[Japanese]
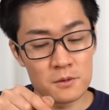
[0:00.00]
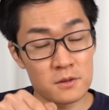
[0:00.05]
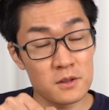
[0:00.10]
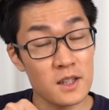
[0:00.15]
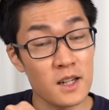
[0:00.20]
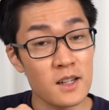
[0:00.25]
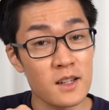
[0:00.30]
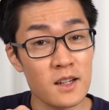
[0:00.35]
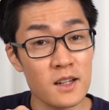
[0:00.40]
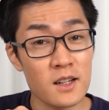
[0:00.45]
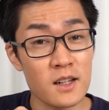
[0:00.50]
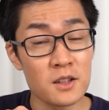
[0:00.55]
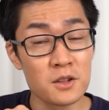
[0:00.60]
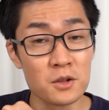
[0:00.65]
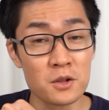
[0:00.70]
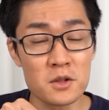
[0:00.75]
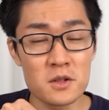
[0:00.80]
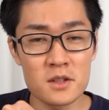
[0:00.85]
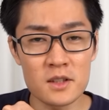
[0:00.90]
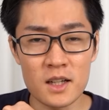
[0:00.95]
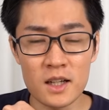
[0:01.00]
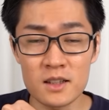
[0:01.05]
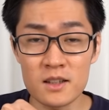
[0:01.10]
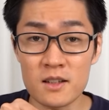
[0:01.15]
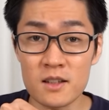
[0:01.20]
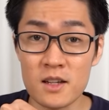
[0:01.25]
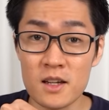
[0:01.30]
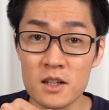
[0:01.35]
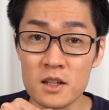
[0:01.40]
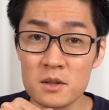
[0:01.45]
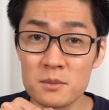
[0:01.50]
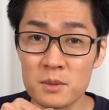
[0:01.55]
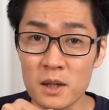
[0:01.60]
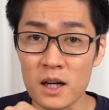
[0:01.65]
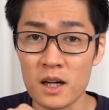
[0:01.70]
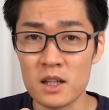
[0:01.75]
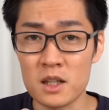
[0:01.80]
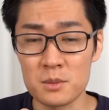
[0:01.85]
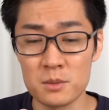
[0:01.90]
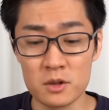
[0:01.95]
負荷からノイズが出ている
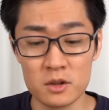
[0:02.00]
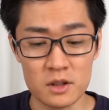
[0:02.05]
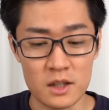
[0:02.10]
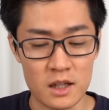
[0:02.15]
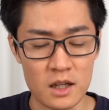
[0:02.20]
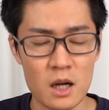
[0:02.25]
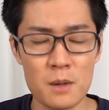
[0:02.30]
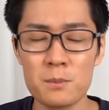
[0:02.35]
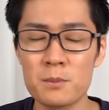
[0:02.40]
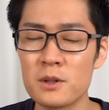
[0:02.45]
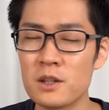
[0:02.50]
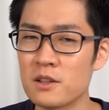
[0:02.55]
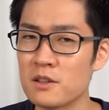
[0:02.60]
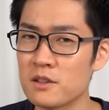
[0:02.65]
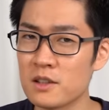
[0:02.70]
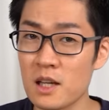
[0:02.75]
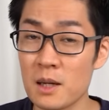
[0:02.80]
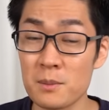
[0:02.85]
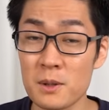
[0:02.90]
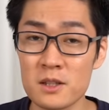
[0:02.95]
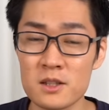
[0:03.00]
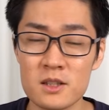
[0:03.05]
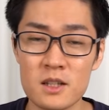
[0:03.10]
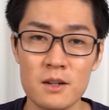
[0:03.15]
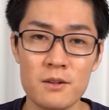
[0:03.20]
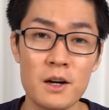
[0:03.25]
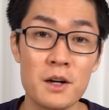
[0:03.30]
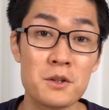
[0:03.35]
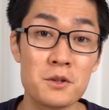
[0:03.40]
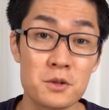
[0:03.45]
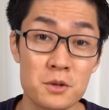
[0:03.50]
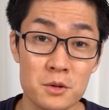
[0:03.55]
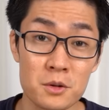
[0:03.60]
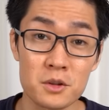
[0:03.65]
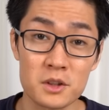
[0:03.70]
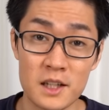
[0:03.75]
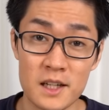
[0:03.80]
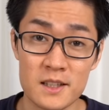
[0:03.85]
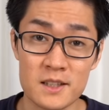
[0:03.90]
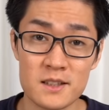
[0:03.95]
場合にもデカップリングキャパシタは有
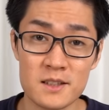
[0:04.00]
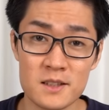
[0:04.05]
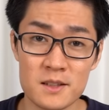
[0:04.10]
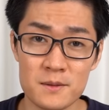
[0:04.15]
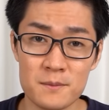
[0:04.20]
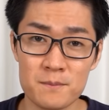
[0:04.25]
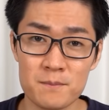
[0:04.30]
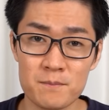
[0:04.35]
効です。